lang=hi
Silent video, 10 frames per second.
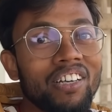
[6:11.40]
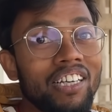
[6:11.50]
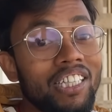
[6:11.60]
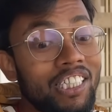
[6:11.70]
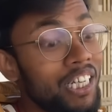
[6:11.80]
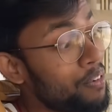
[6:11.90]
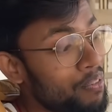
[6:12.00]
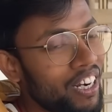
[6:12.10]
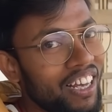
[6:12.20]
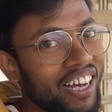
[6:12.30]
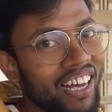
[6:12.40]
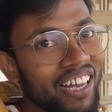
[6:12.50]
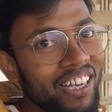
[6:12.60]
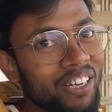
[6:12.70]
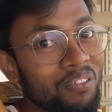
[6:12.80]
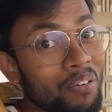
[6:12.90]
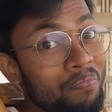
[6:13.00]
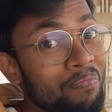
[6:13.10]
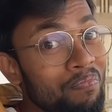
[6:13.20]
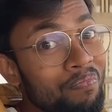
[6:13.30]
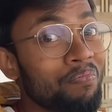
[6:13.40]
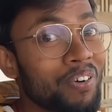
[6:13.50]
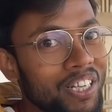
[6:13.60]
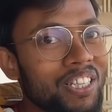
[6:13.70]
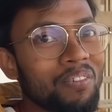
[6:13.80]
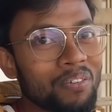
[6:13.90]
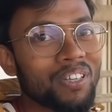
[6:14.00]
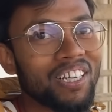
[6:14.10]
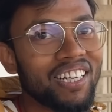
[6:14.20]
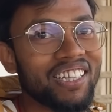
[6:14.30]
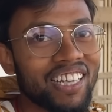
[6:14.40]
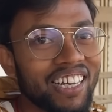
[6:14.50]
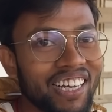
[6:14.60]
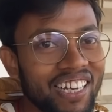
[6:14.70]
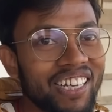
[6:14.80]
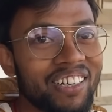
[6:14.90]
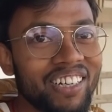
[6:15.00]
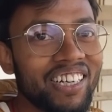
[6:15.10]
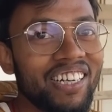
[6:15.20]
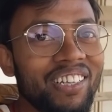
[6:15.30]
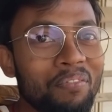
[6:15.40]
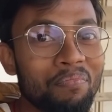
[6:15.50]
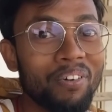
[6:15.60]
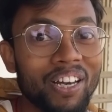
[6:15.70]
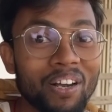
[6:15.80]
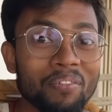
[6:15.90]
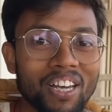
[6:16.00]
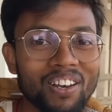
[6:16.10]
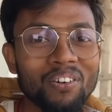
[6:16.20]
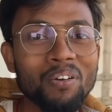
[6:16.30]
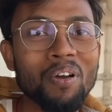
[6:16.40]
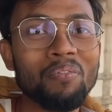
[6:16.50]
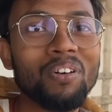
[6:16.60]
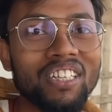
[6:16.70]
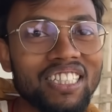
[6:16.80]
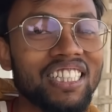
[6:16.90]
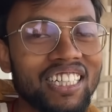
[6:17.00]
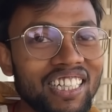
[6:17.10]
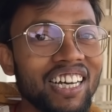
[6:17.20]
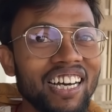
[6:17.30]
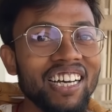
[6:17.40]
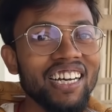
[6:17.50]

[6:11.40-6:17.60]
ये चीज़ बढ़िया है लेकिन इसमें पैसा बहुत लगता है बढ़िया बढ़िया लोग भी अफोर्ड कर सकता है